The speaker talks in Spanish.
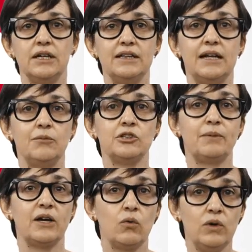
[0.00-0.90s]
Tenemos
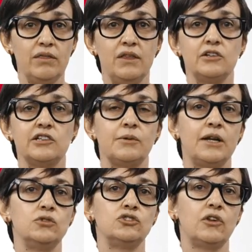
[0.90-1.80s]
prejuicios sobre
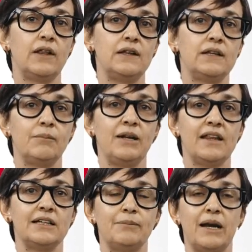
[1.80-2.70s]
el uso de
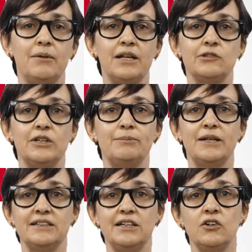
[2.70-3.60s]
determinadas palabras o
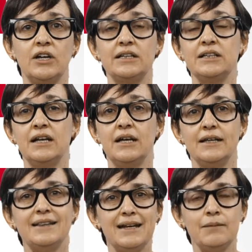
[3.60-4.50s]
expresiones.
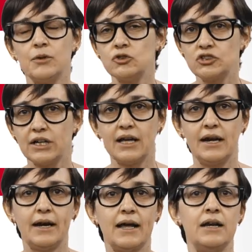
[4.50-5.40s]
Tenemos en
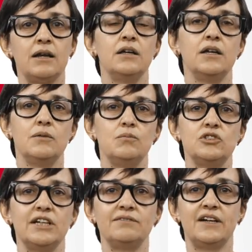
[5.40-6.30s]
general
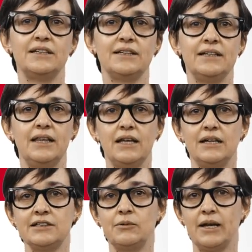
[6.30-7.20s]
muchas falsas
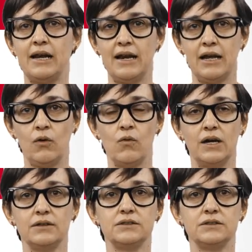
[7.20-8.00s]
ideas sobre la lengua.